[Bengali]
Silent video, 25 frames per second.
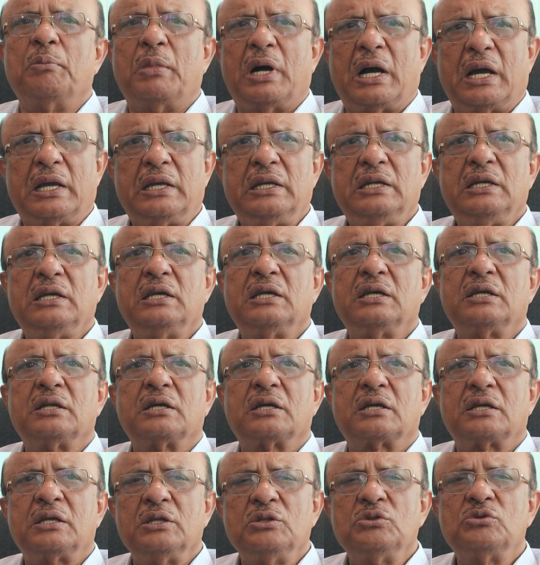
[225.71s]
মাইল্ড
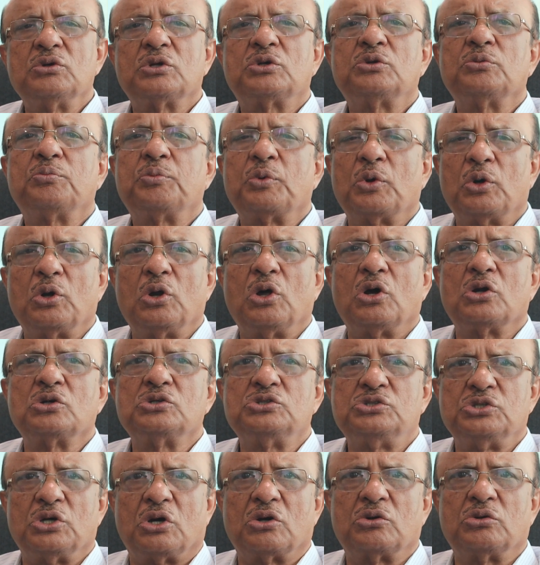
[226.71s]
কিন্তু একটু প্রলং
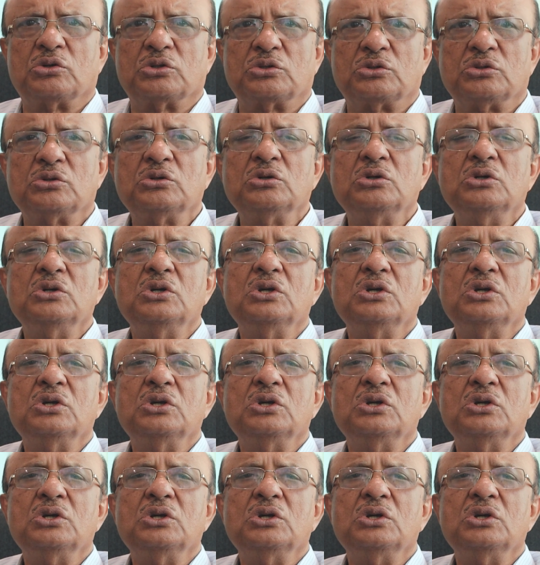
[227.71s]
জ্বর হতো